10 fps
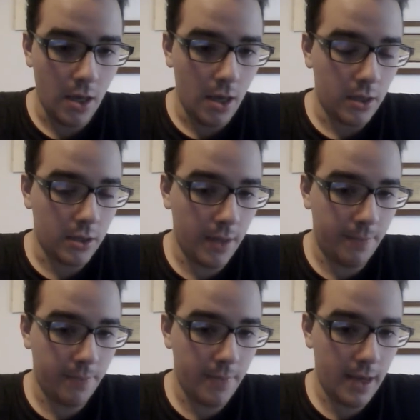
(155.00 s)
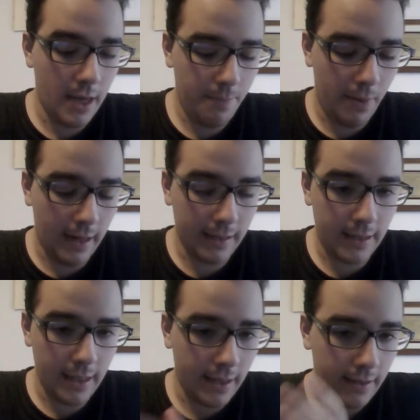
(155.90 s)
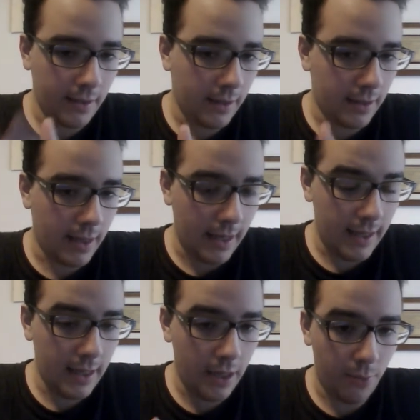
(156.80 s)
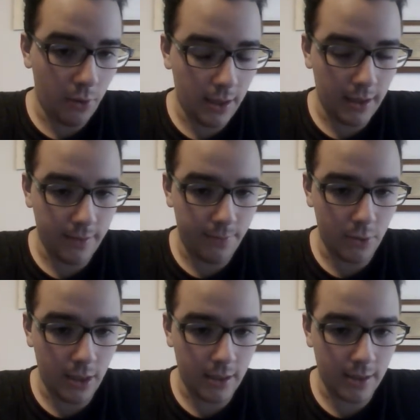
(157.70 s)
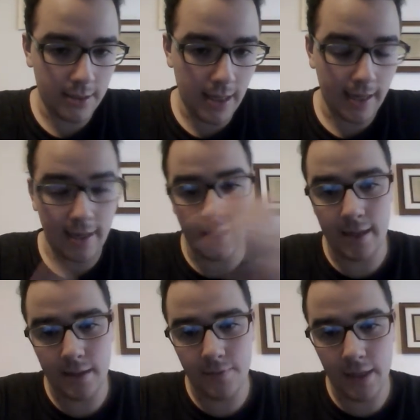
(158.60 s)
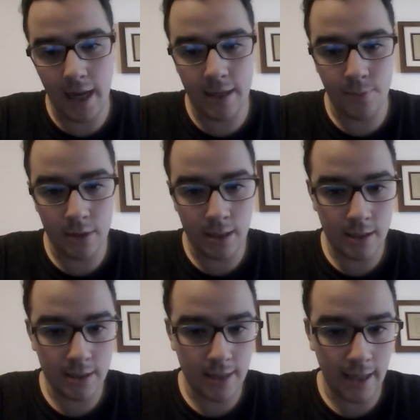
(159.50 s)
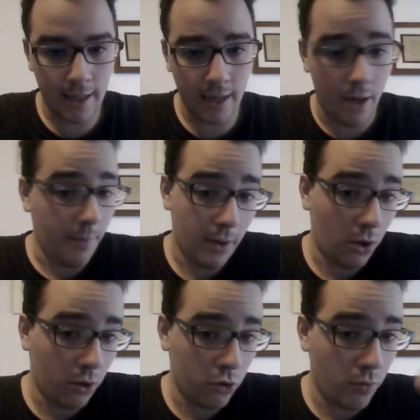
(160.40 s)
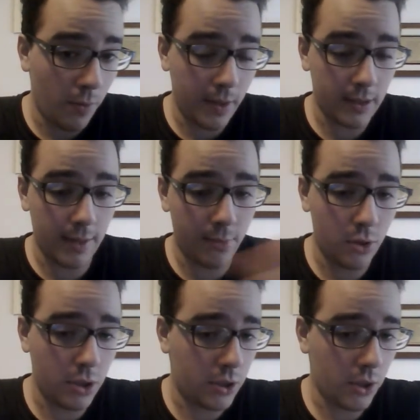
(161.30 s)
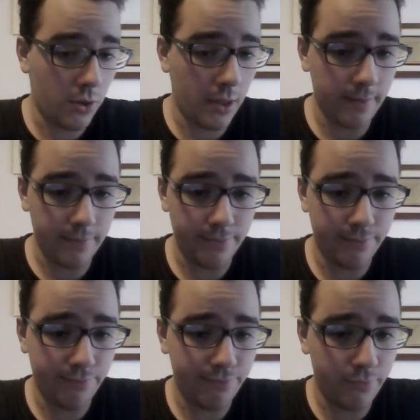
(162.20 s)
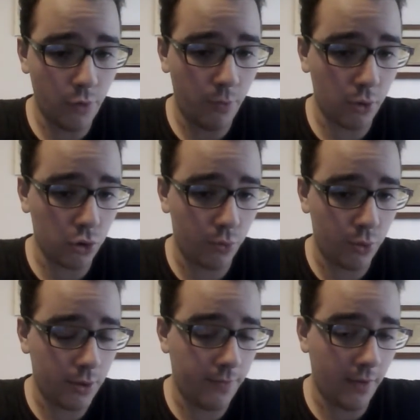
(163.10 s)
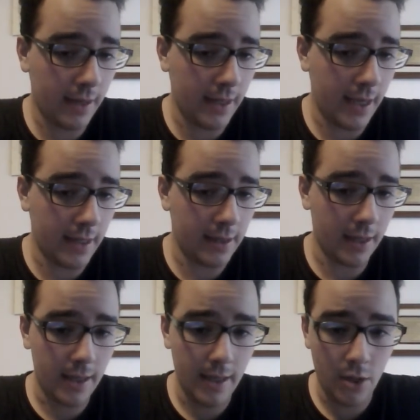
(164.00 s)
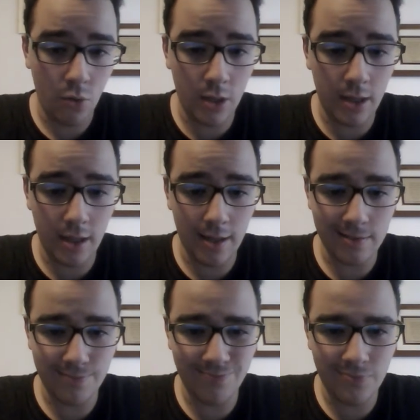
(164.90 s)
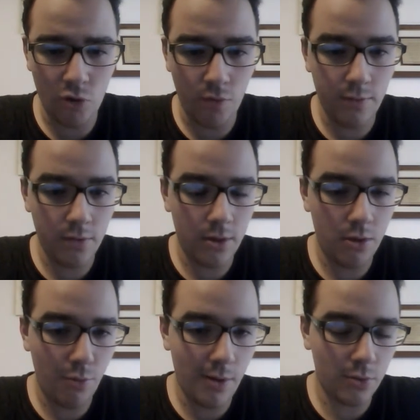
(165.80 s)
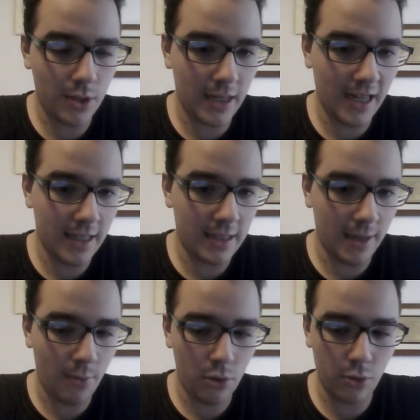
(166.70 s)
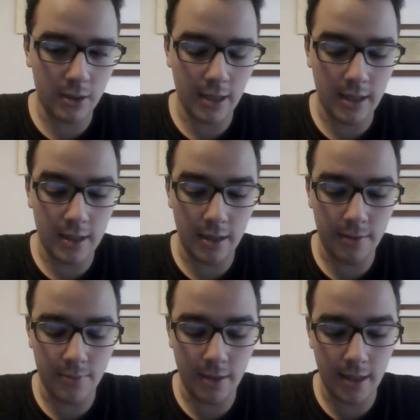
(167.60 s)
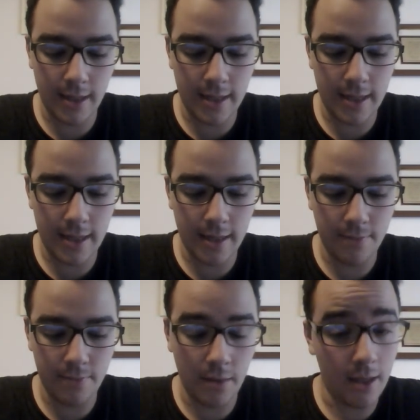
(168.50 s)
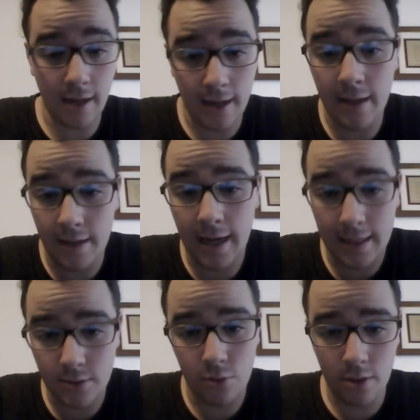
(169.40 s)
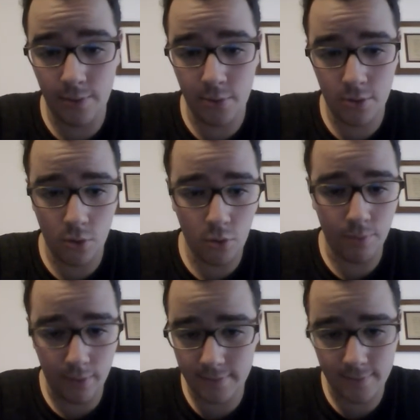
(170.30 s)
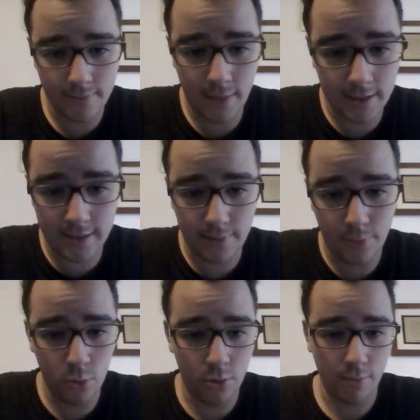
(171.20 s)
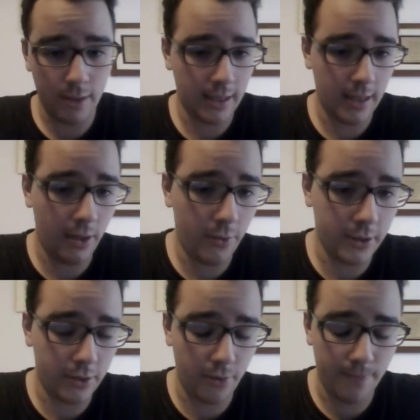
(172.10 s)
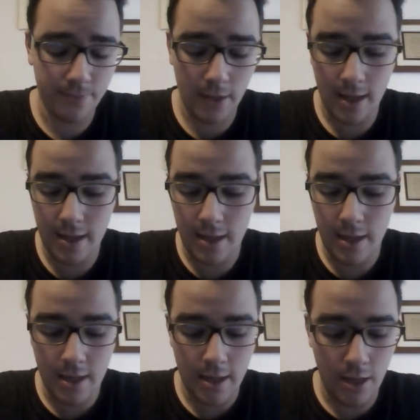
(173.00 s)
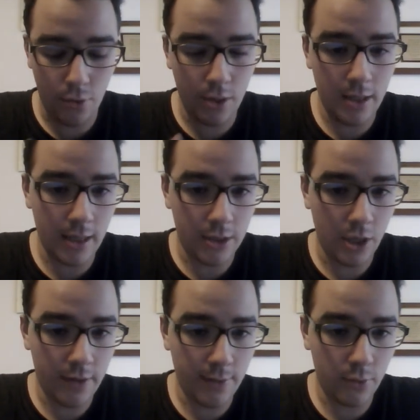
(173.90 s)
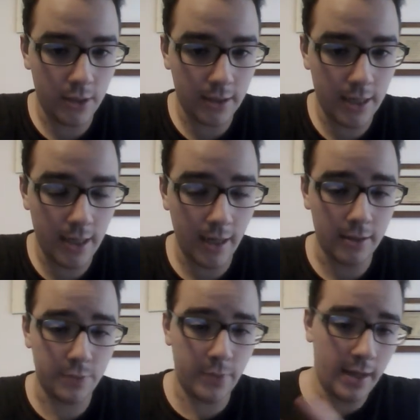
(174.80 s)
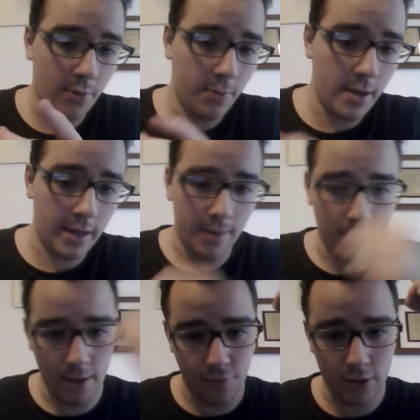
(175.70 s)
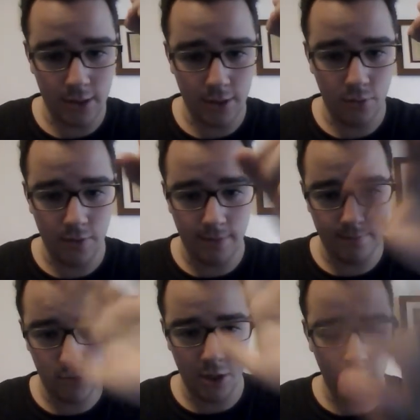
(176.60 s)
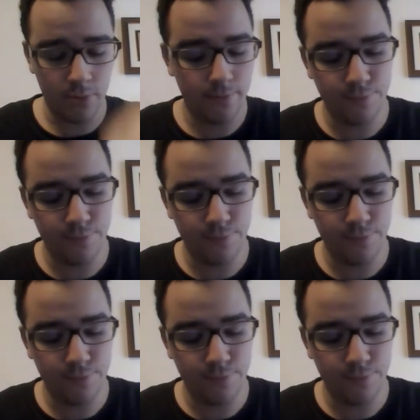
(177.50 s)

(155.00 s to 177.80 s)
se Bale parte Chiellini può dare, può dare una stecca Vidani può dare una stecca però dopo presa l'ammunizione non possono più fare niente quindi do dobbiamo cercare di stare molto attenti perché il re, ragazzi sono i campioni d'Europa Basta, punto, basta dire questo. E quindi ci rivediamo stasera, speriamo bene e forza Juve. Ciao.